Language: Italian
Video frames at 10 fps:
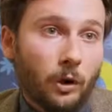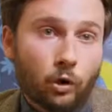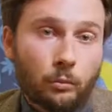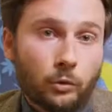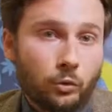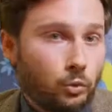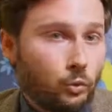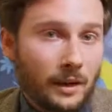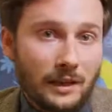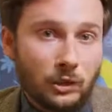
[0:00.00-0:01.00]
mi occupo di tutti
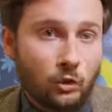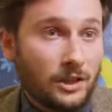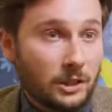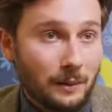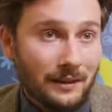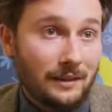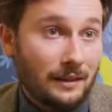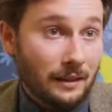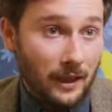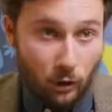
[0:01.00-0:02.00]
quelli che sono gli
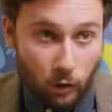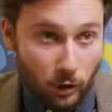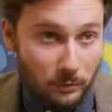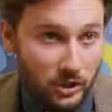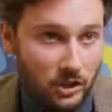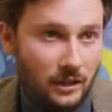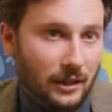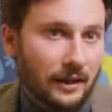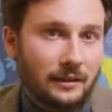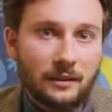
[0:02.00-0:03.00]
aspetti economici
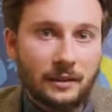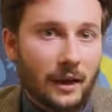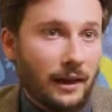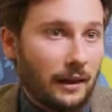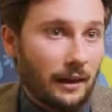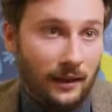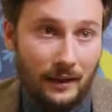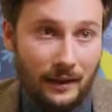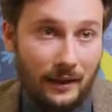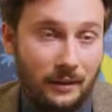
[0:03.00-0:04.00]
legati alla,
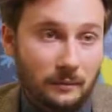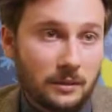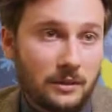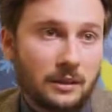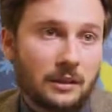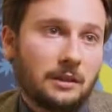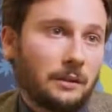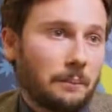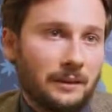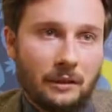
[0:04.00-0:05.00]
alla cannabis, che,
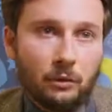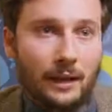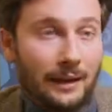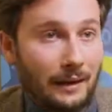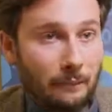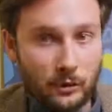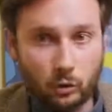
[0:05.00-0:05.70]
partendo dalla canapa